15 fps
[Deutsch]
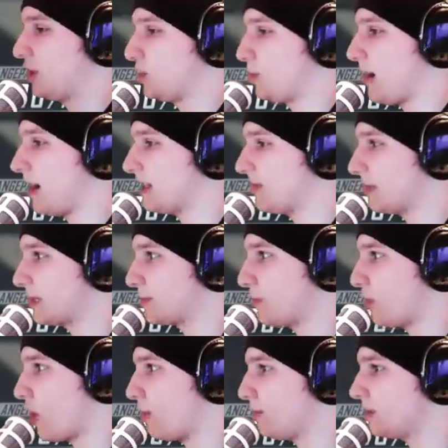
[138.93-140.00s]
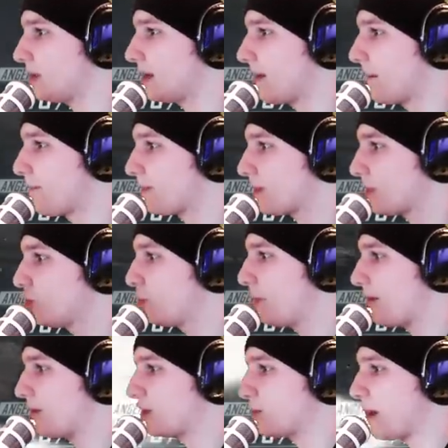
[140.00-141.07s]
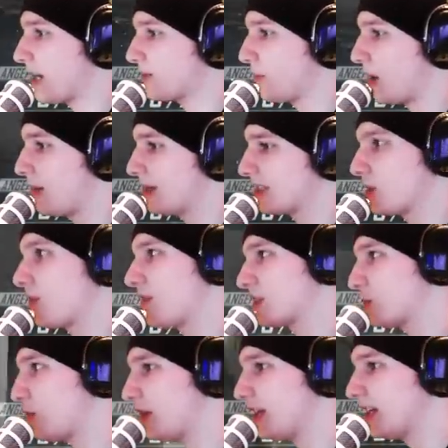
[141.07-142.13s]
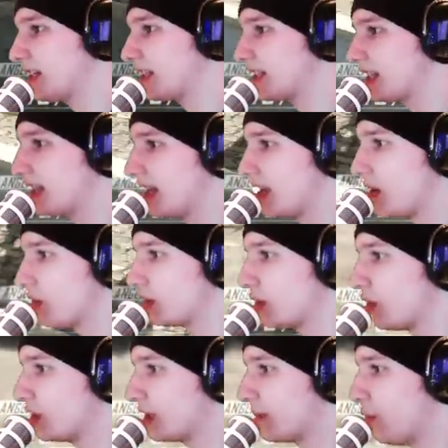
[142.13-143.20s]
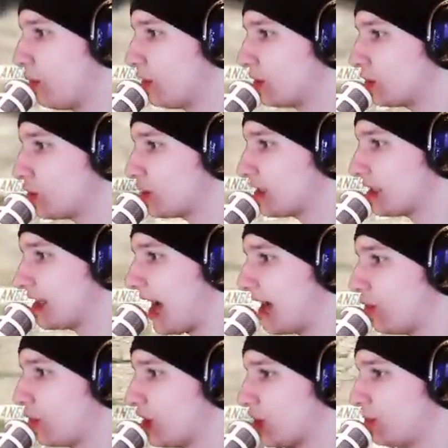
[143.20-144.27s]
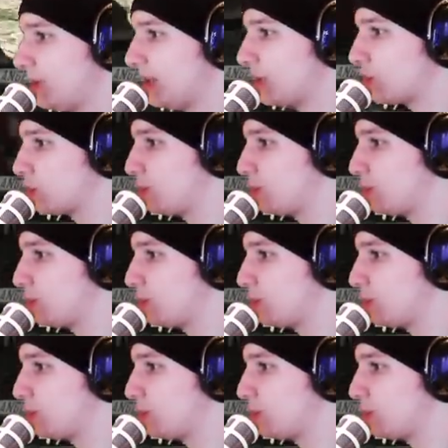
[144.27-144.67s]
Spaß, wenn man es bekommt. Super viel Spaß, vor allem ist es auch was Neues und die Leute mögen es, neue Spiele zu